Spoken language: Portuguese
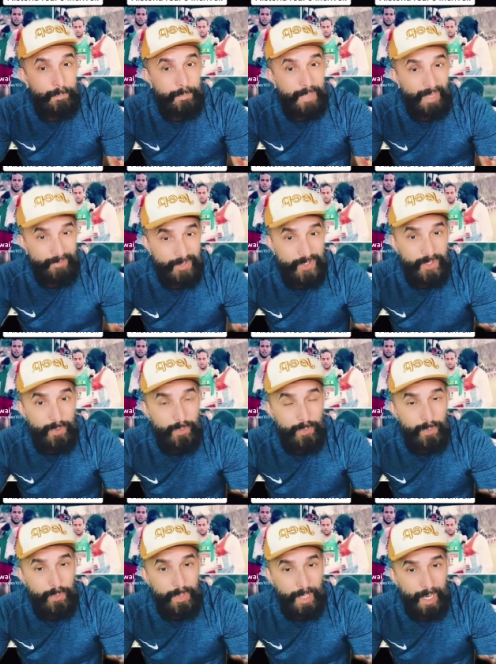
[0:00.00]
estava em segundo
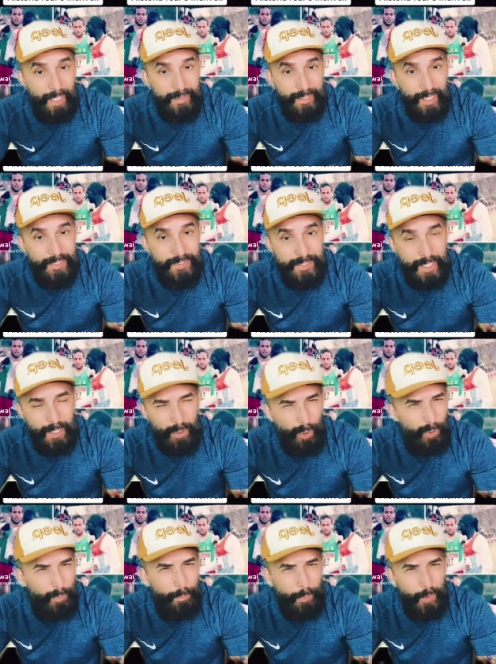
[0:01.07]
lugar atrás dele,
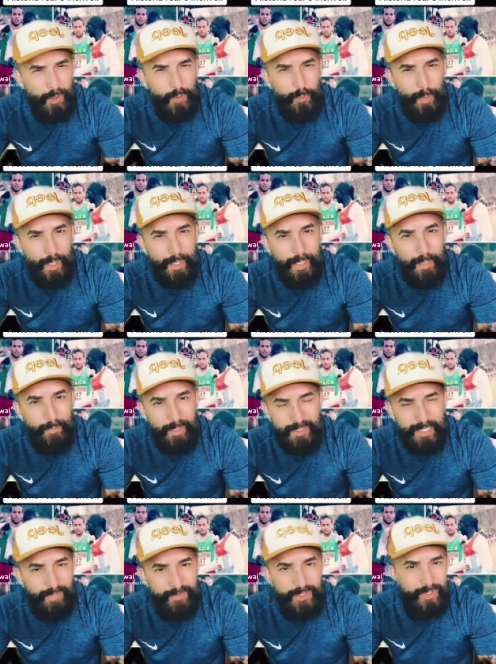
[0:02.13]
logo próximo a ele, mas
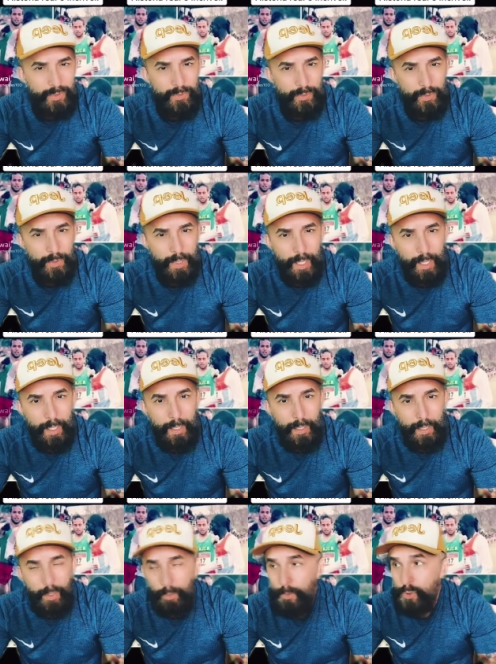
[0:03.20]
estava em segundo
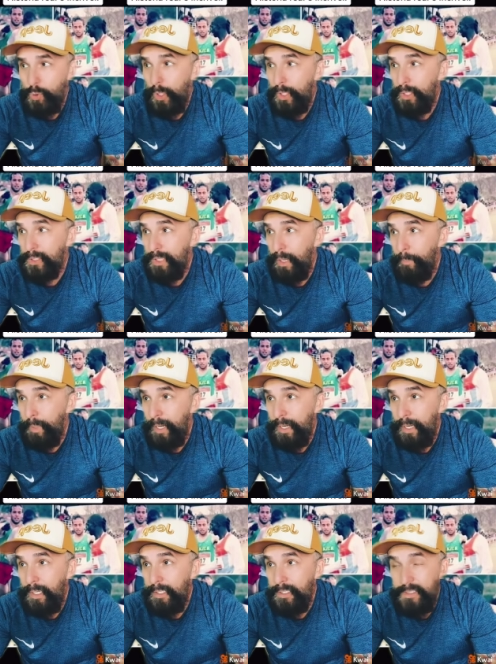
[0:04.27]
lugar. Começou a gritar para
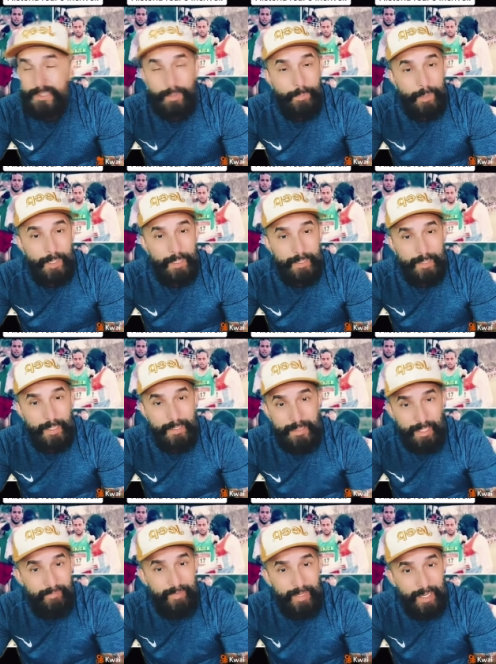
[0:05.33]
ele, dizer para ele que ele
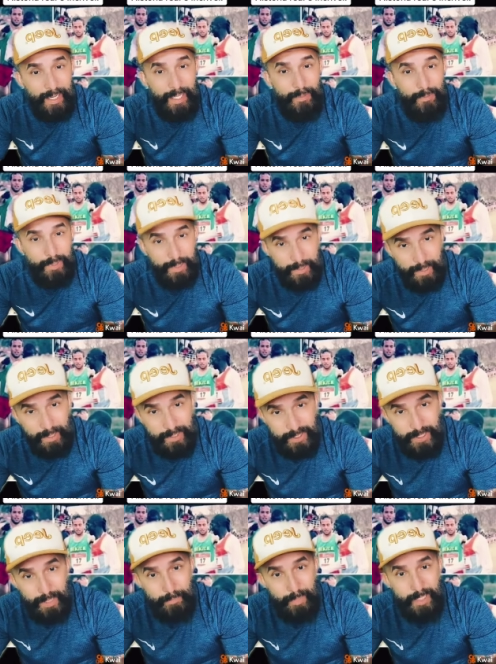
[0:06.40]
estava errado, que ainda
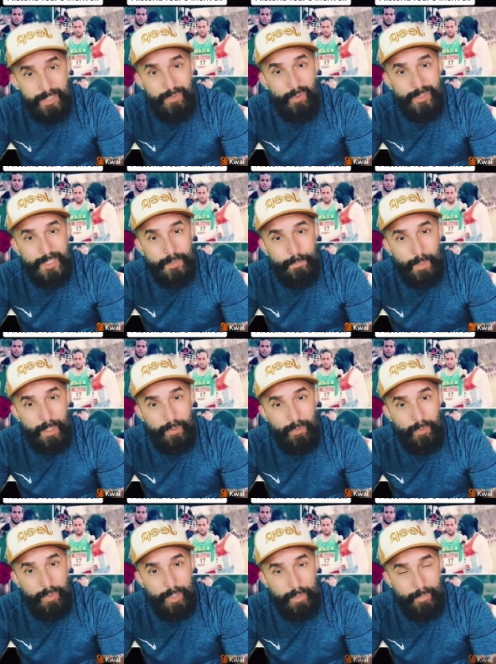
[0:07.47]
tinha mais coisas para ele
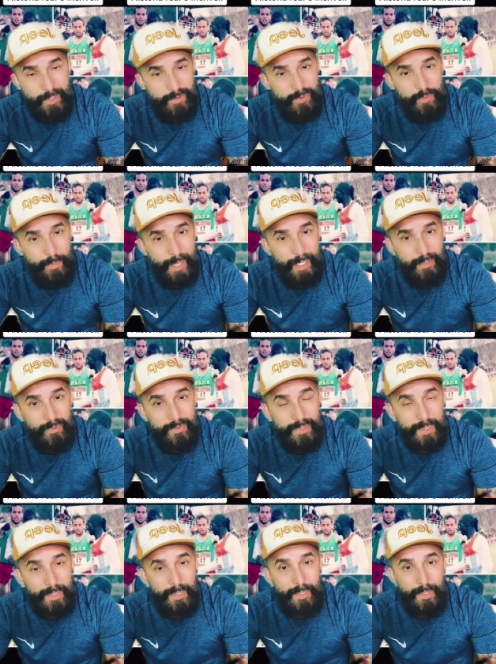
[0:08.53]
correr, mais os metros.
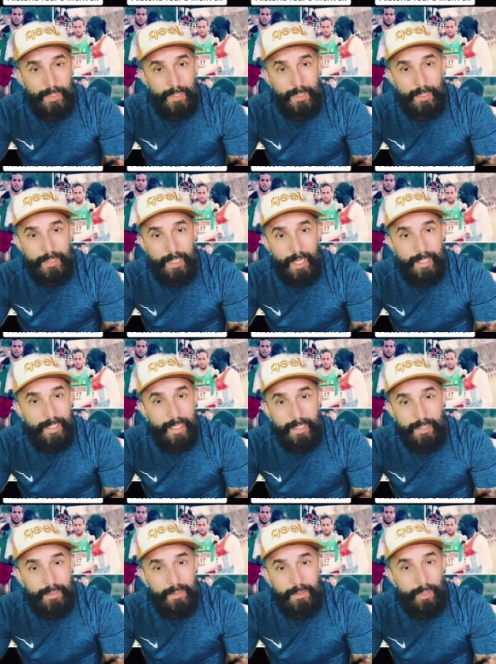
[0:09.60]
E aí
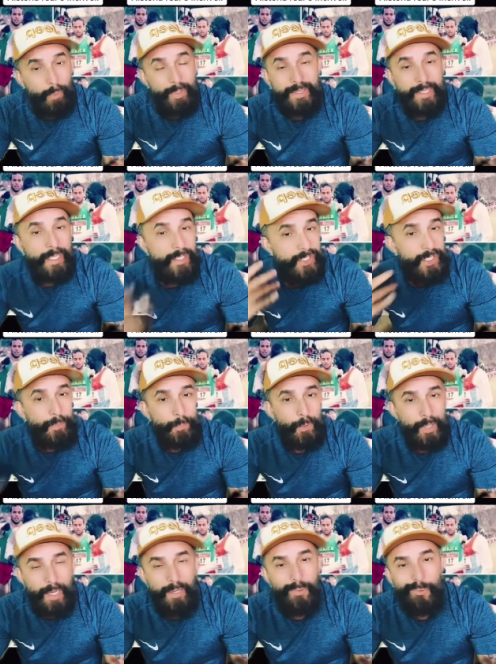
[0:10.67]
ele não entendia
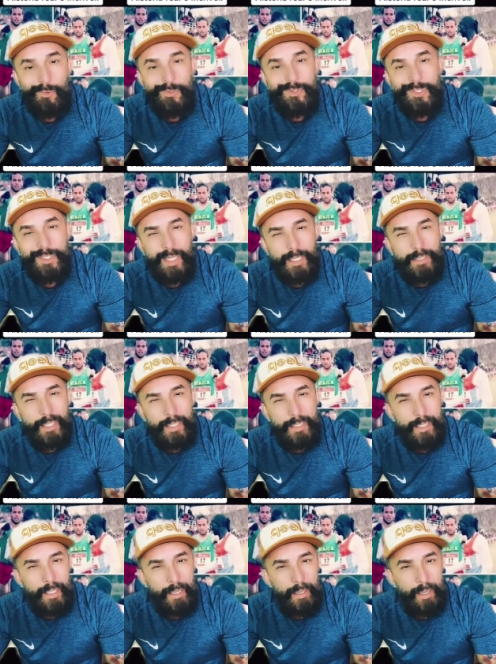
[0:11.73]
porque ele não conseguia
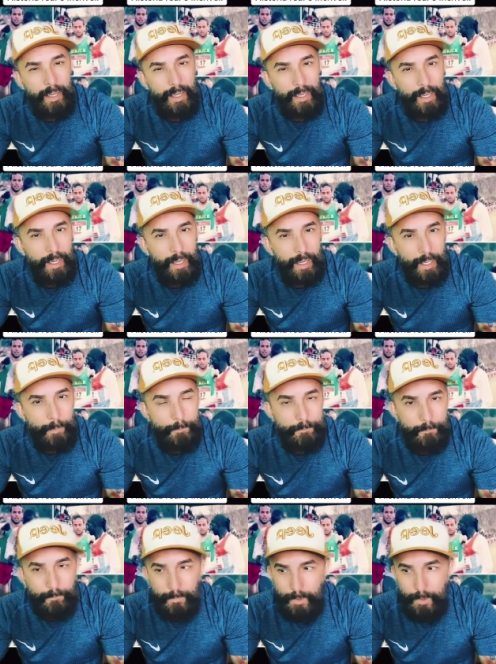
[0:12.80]
entender a, a, a,